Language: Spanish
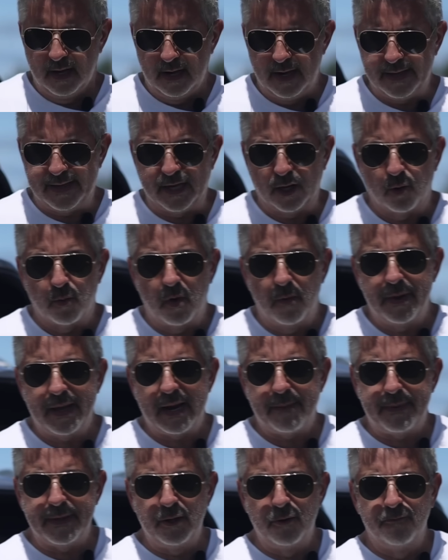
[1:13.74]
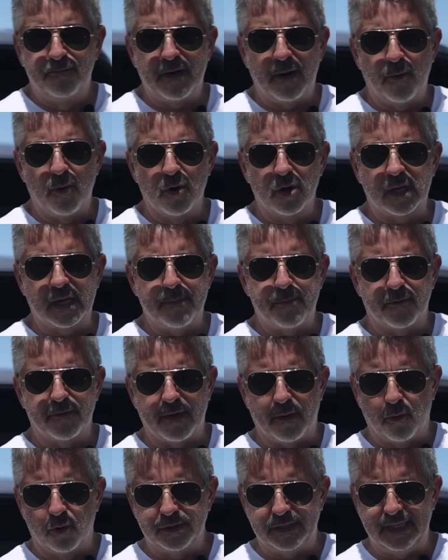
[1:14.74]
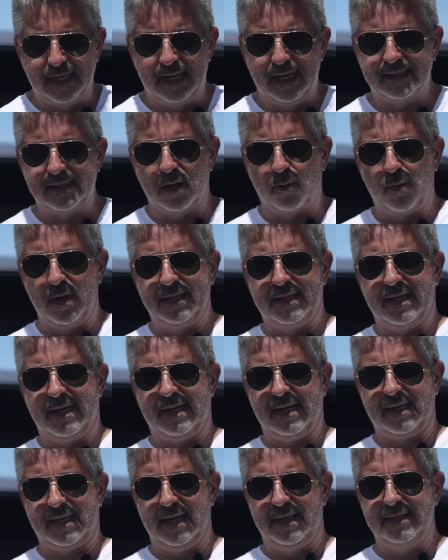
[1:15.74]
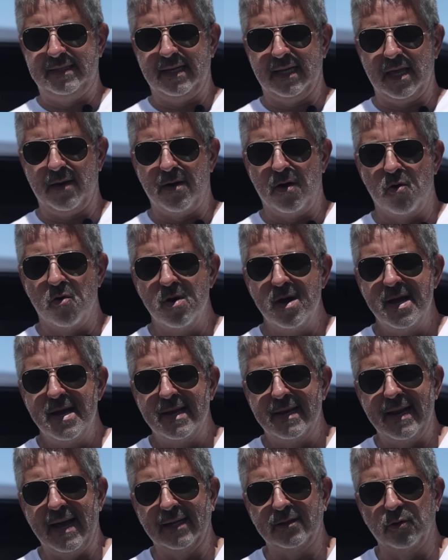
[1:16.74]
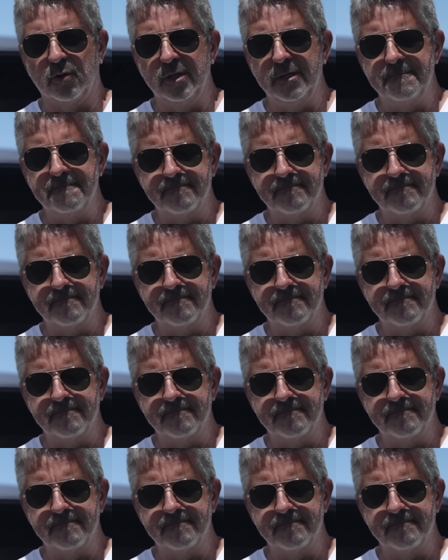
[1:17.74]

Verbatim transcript: Les quiero volver a pedir un favor, que por favor sigan esta cuenta que dice aquí abajo, LACTOY,